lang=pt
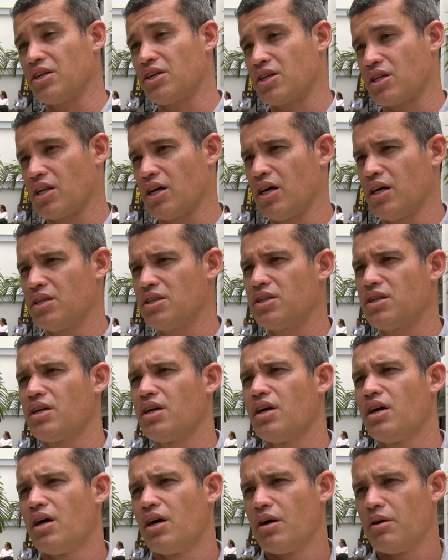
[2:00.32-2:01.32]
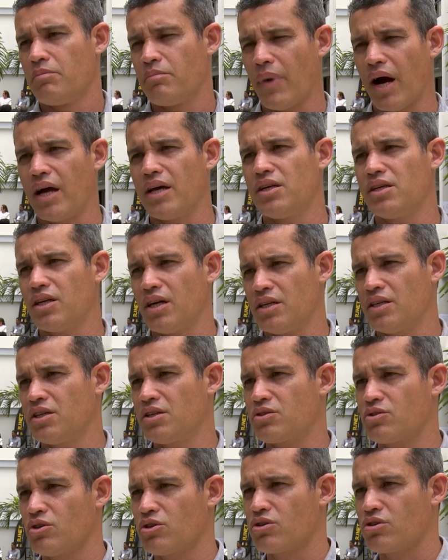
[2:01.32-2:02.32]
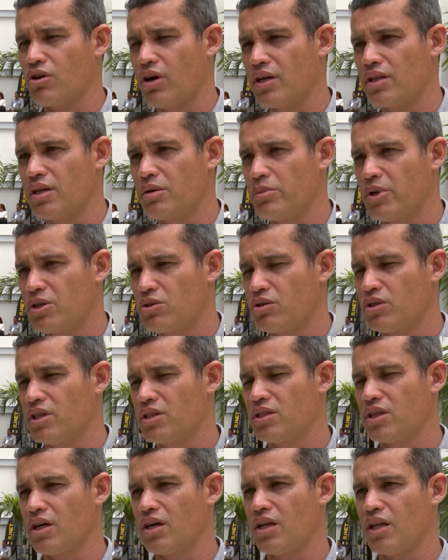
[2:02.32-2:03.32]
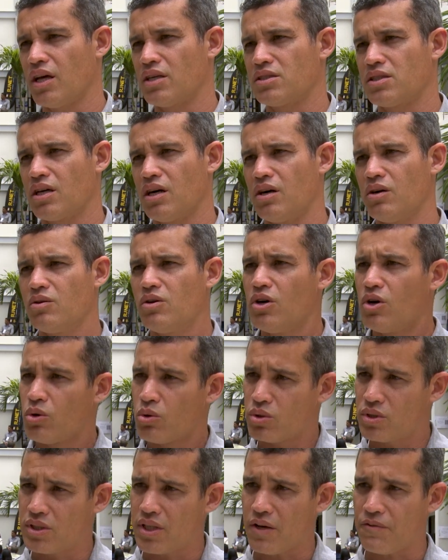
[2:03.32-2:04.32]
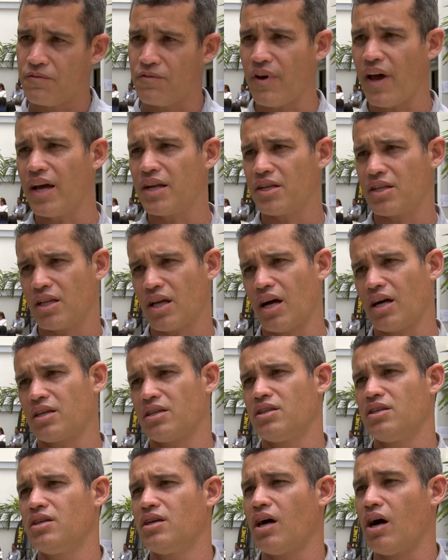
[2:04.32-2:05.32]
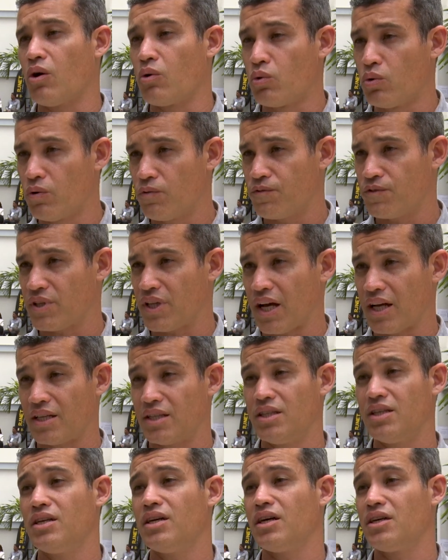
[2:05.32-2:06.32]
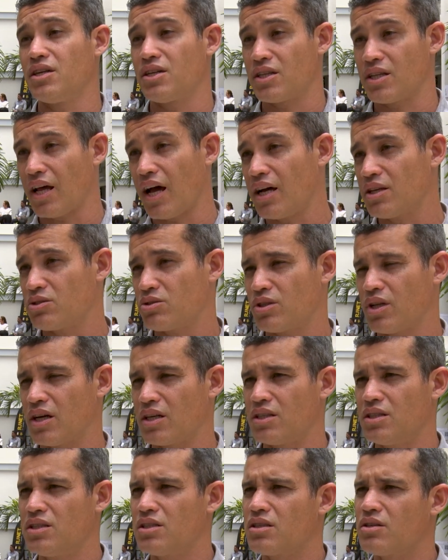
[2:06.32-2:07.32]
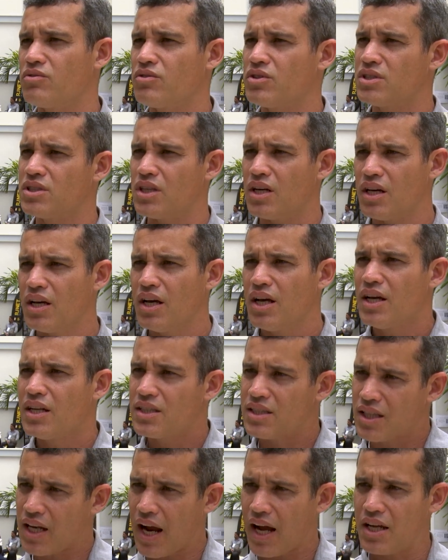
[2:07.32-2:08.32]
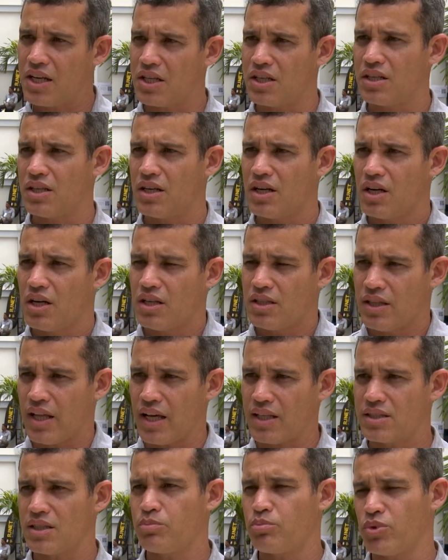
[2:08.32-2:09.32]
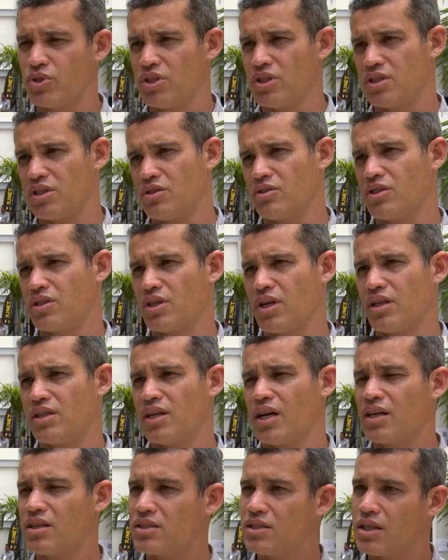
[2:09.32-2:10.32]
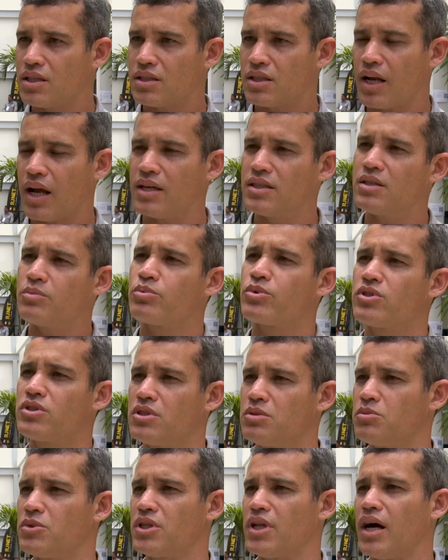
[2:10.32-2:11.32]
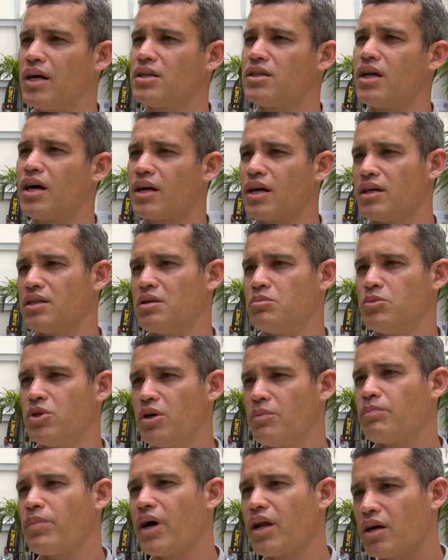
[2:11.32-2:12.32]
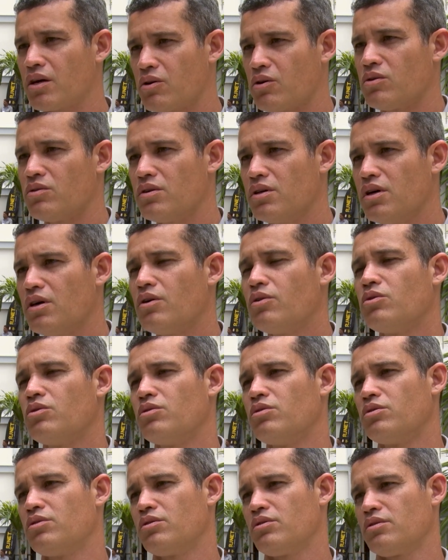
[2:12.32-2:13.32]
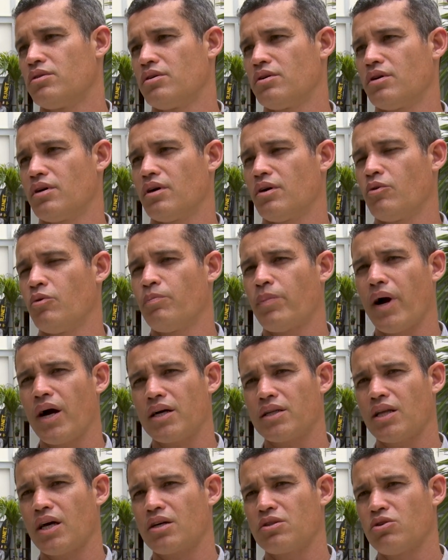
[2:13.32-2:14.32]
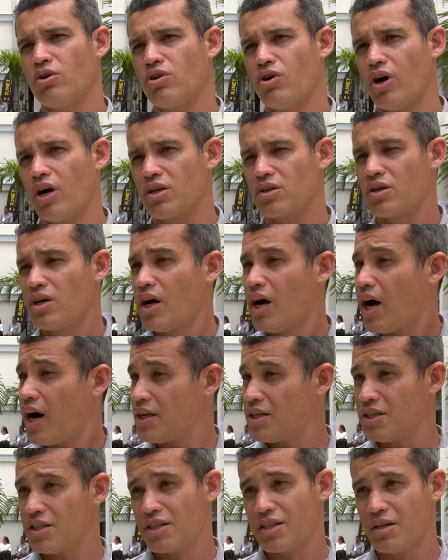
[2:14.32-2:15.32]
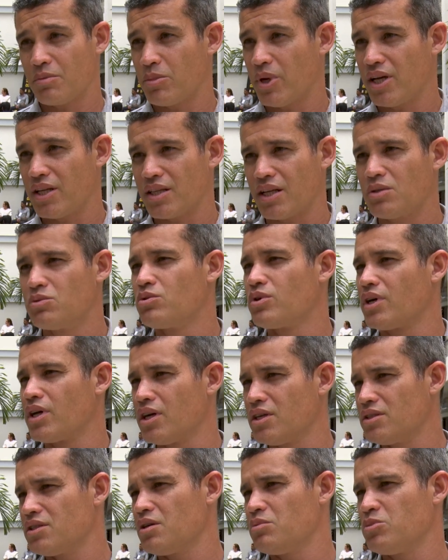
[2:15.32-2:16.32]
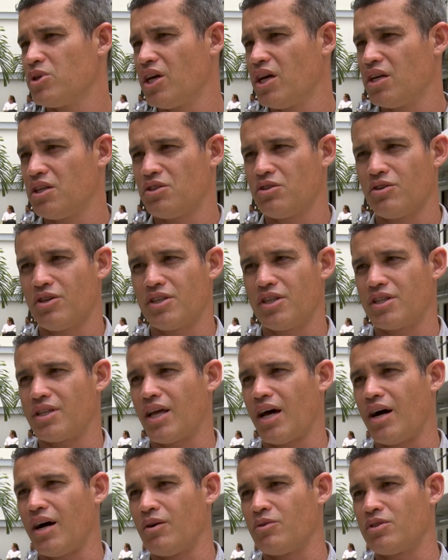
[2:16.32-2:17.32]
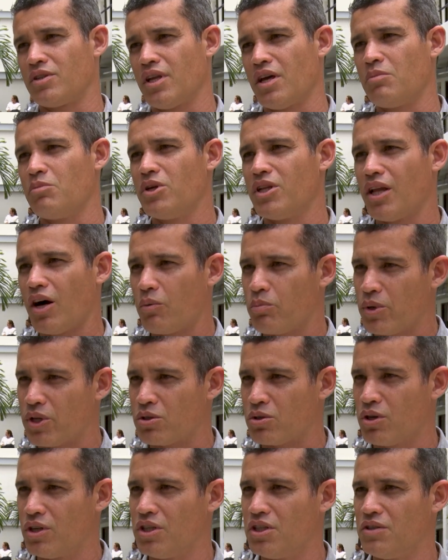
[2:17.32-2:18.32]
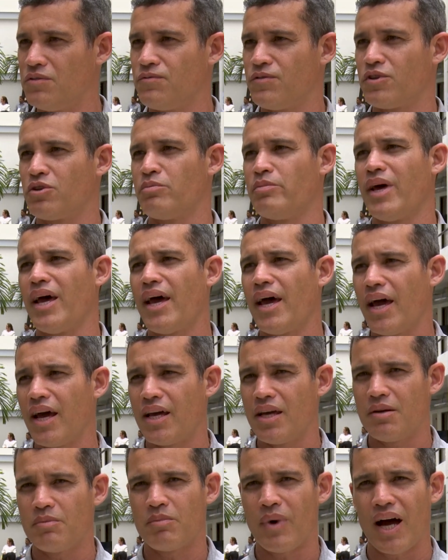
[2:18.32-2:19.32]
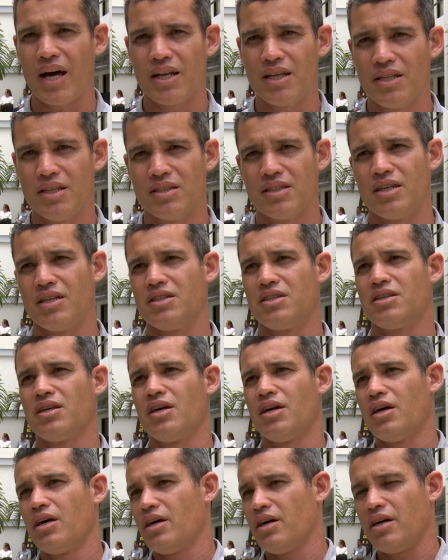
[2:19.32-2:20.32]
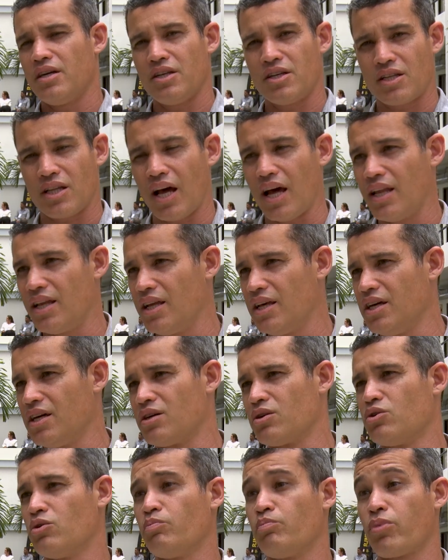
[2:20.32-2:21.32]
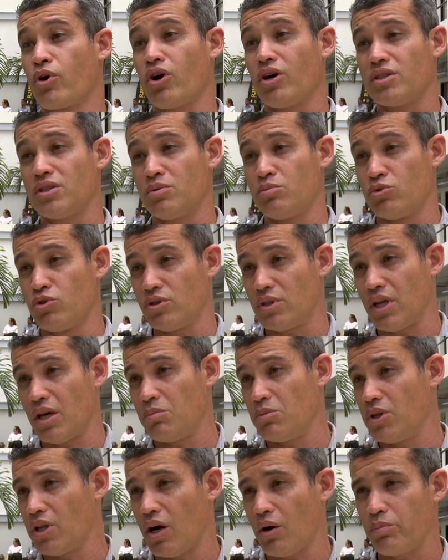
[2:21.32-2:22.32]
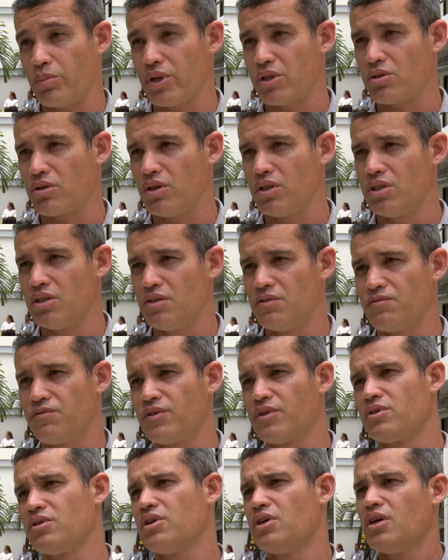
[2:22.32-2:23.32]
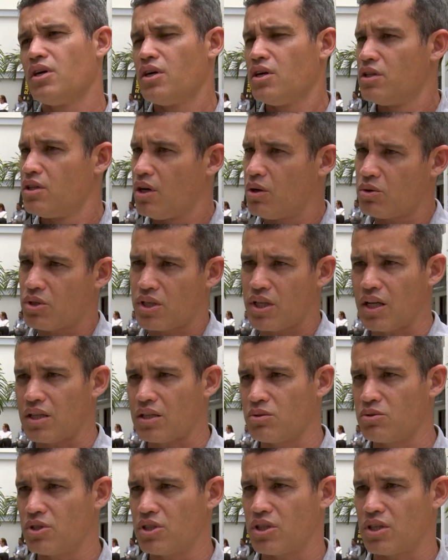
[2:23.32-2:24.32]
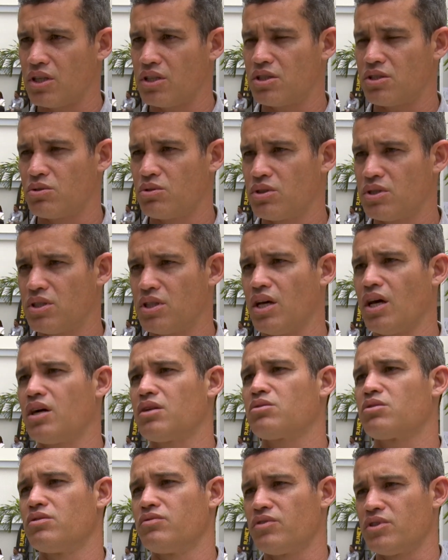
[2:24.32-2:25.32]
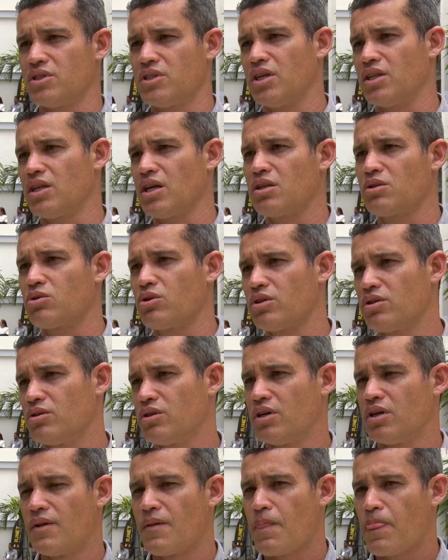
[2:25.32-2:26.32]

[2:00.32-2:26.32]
distante, mas a gente constrói também toda essa relação. O Cefet está aqui, a UF está aqui, a Estácio está aqui, então você traz nessa posição estratégica, você traz a proximidade da academia para com o, o, o parque tecnológico. A gente também está num grande ambiente onde está o terminal petrolífero, BR, Marinas, estaleiro, próximo do terminal petrolífero, não está tão distante do centro e você tem todo